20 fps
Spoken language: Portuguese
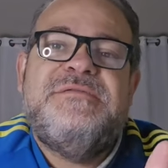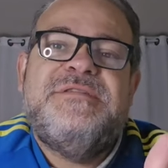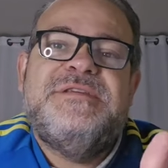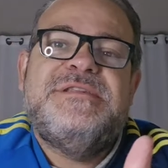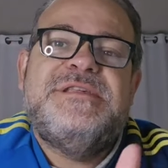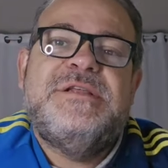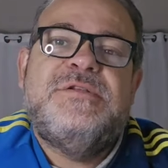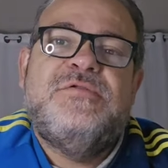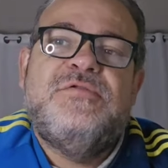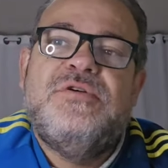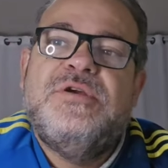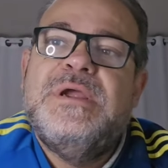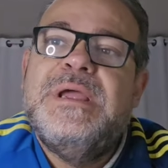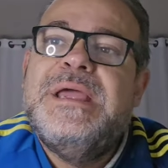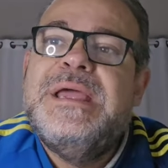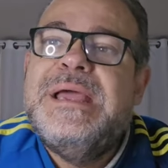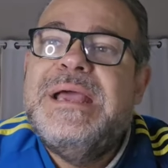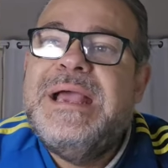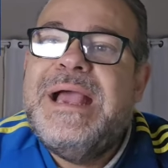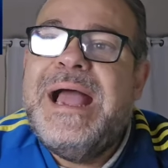vencedor
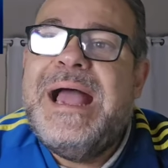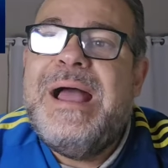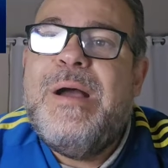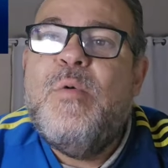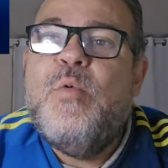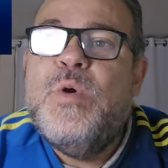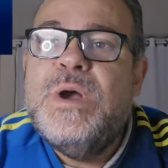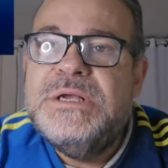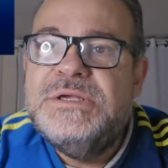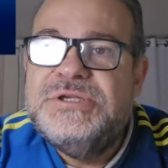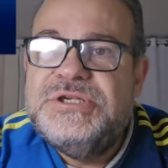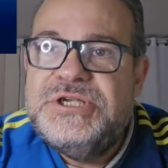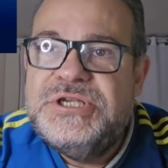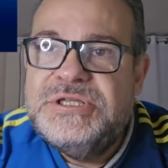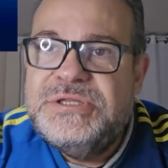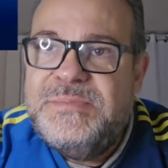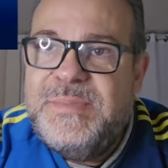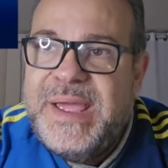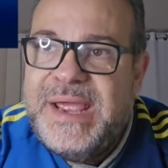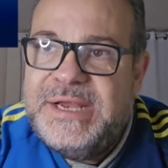
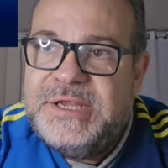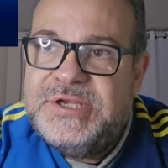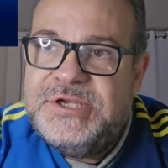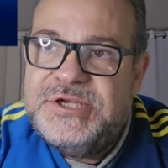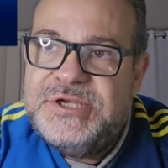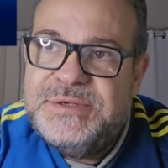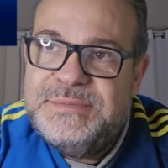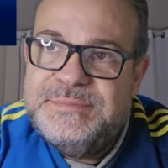K1xbet.